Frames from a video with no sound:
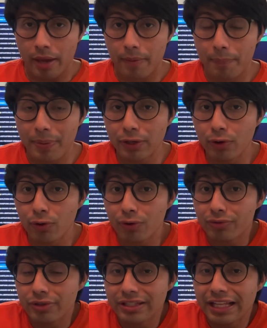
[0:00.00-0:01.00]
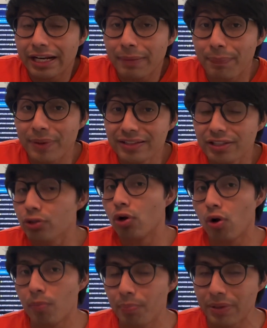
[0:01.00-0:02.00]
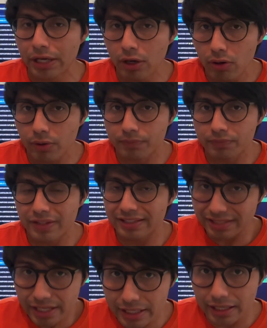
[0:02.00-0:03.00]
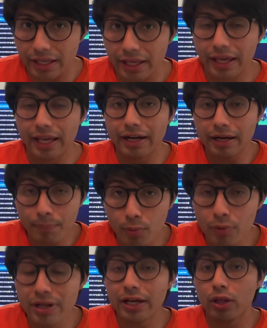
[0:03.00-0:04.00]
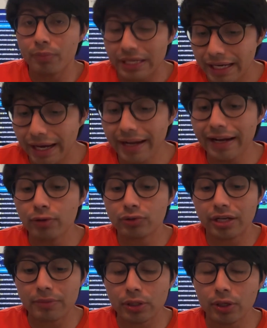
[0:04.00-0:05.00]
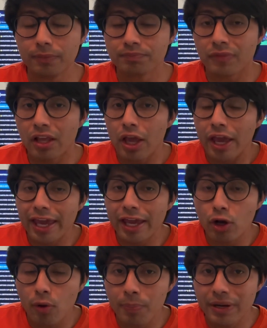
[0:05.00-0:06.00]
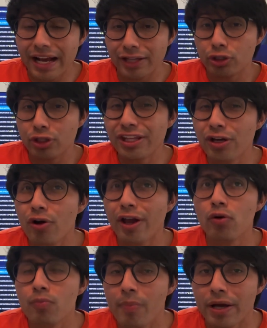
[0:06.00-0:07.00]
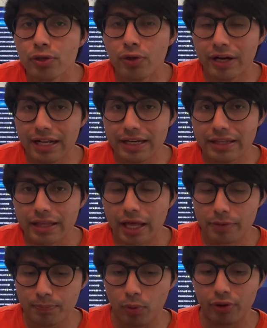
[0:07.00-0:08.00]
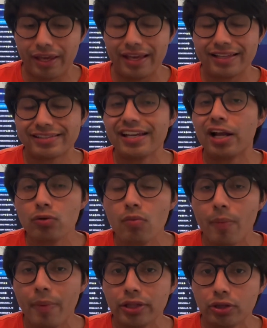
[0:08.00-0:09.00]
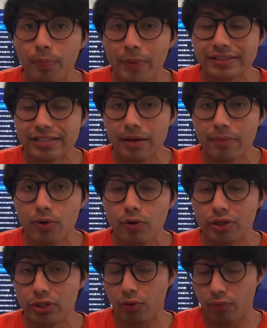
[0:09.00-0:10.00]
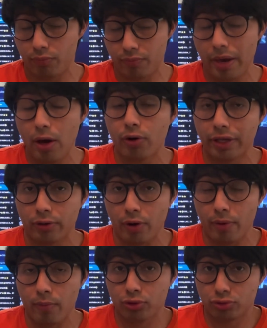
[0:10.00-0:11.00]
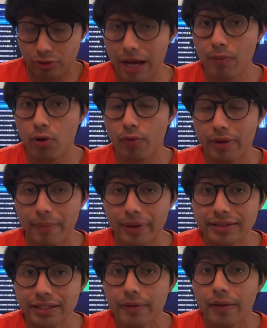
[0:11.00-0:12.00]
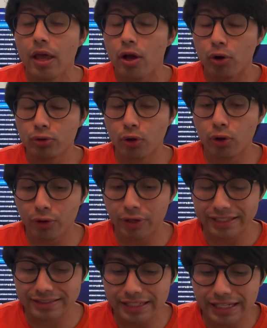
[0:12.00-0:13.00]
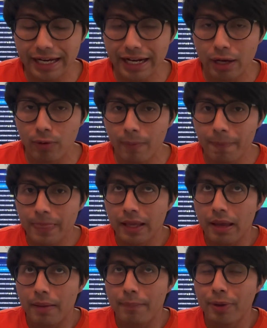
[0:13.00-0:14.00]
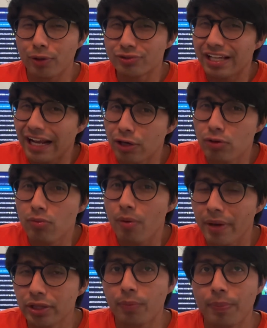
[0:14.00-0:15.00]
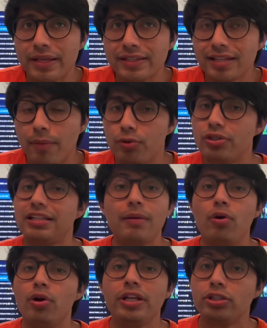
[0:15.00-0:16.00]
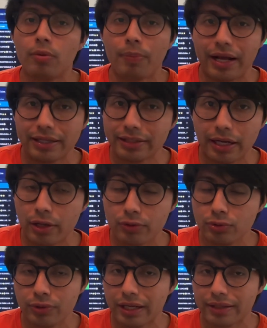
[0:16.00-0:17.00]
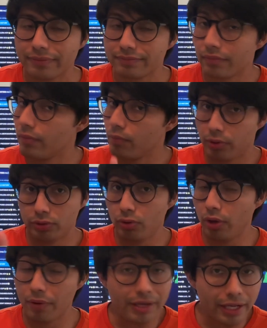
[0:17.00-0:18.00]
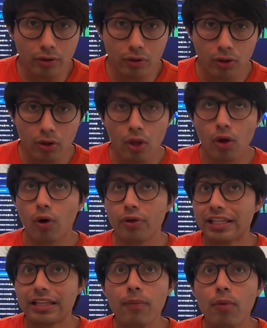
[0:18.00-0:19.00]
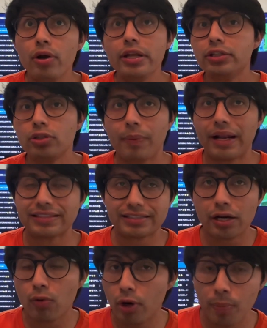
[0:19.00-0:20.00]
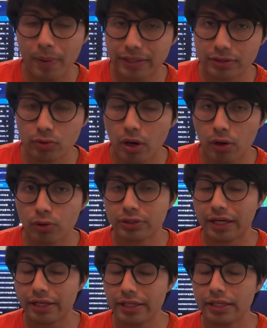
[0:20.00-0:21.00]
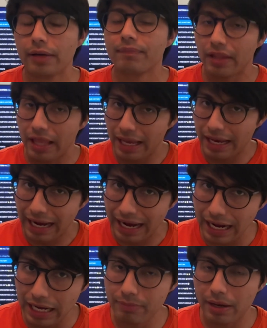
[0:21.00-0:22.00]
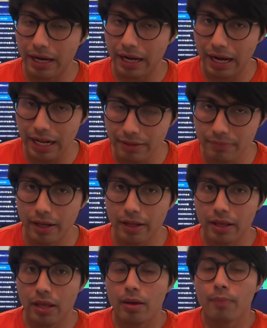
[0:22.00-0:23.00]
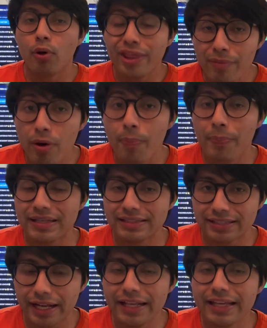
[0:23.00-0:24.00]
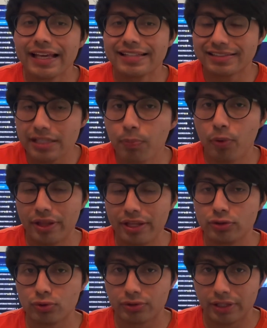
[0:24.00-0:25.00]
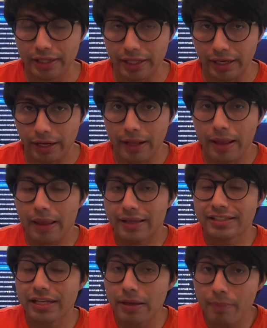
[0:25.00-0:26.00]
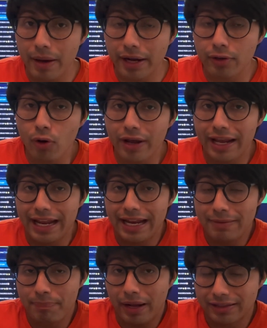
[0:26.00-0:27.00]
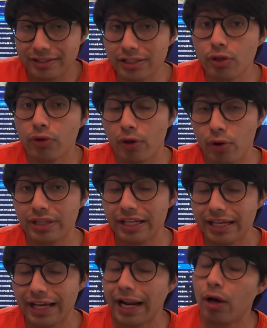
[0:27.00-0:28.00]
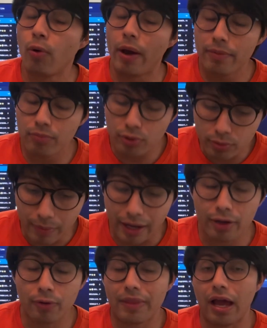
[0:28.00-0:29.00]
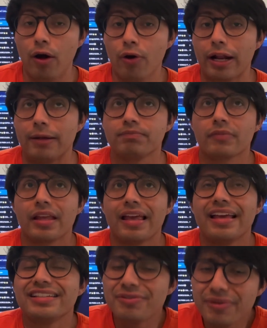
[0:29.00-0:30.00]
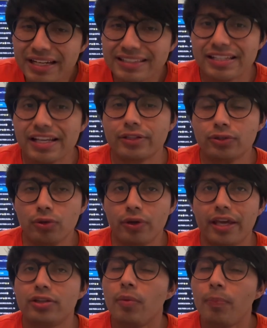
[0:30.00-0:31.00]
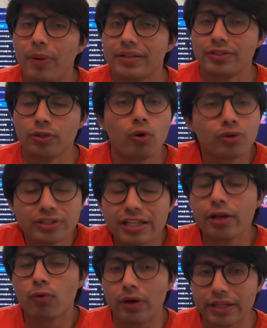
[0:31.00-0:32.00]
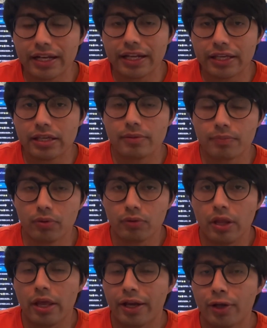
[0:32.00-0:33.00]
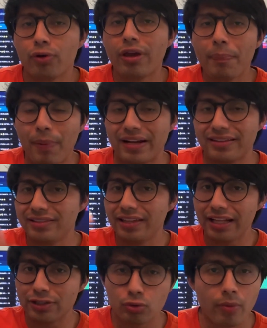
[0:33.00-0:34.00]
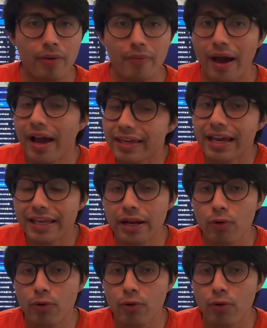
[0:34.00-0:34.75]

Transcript: pero de repente nos complicó. Sí, eh, República Dominicana nos terminó eh, complicando. Y digo que es un baño de realidad porque si en algún momento pensamos, y yo veo que nos emocionamos obviamente con todo lo que hace Nicaragua, pero si en algún momento pensamos, ya estamos listos para ganar la Honduras, pues todavía no. O ya estamos listos para hacerle buenos partidos a Costa Rica. Calma, calma. Podemos pensar en que sí pueden suceder. Sin embargo, el partido de hoy de Nicaragua es muy malo. Ahora, si bien es cierto que estos partidos los tiene cualquier equipo, creo que es parte del sube y baja que hay en